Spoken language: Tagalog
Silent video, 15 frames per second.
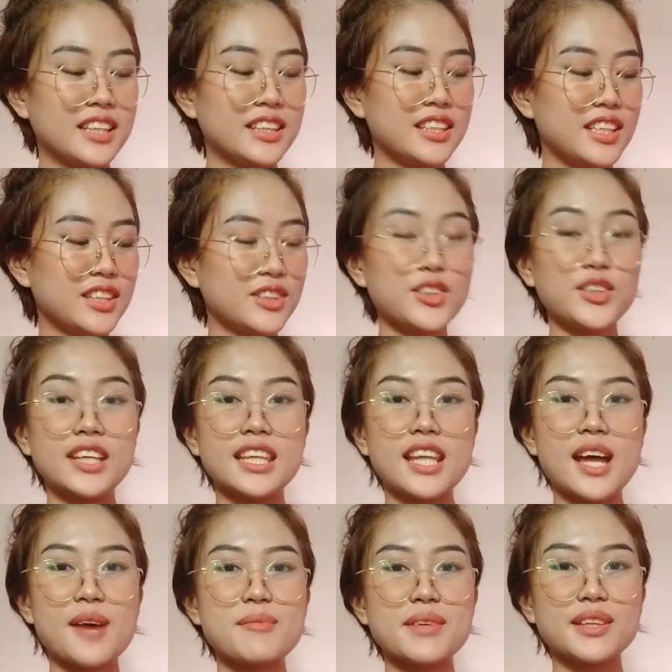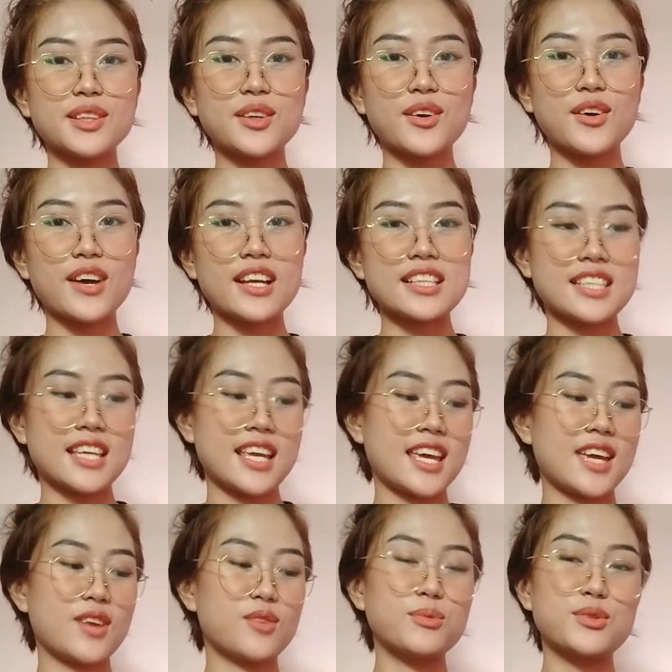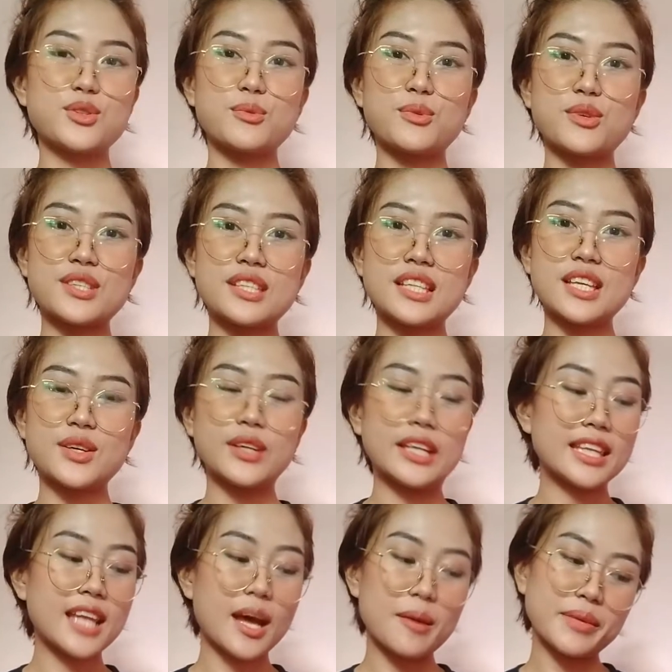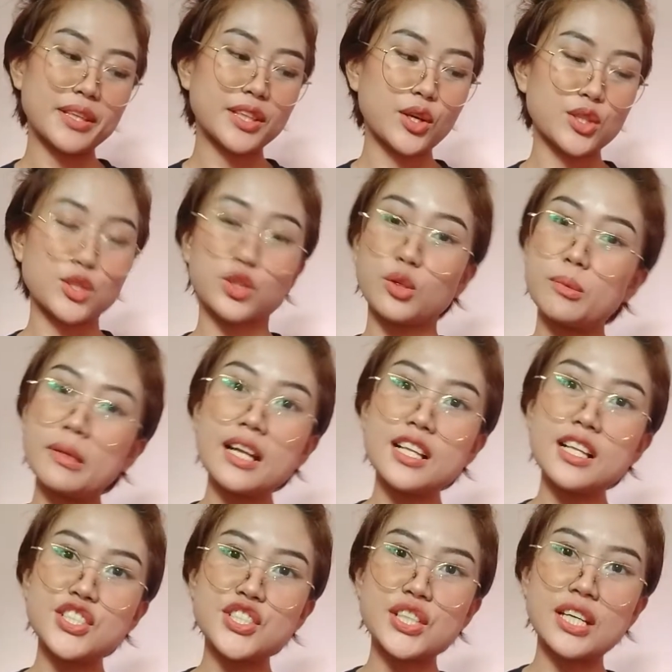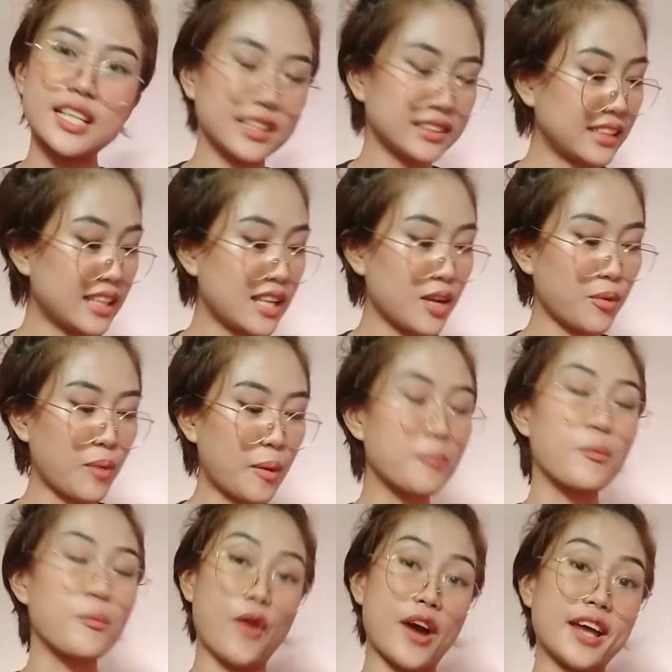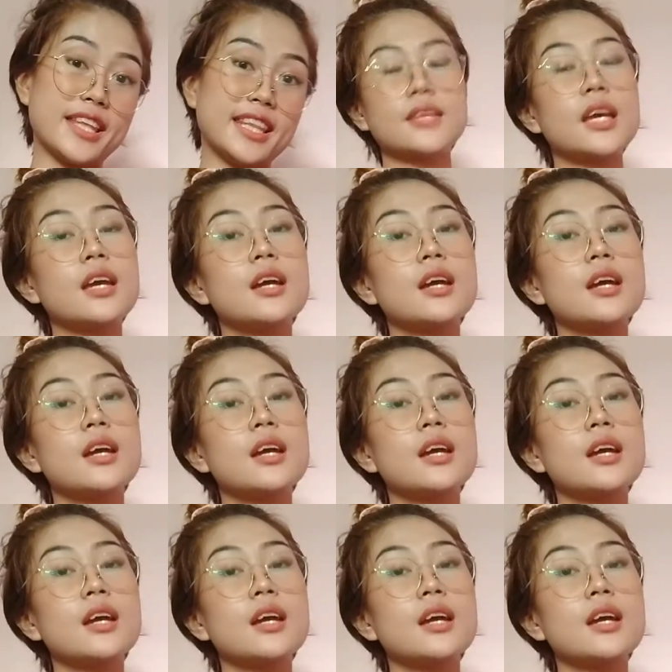Hindi ito yung ginamit ko kasi ubus-ubus na yung ginamit ko. So, tumagal siya ng dalawang buwan.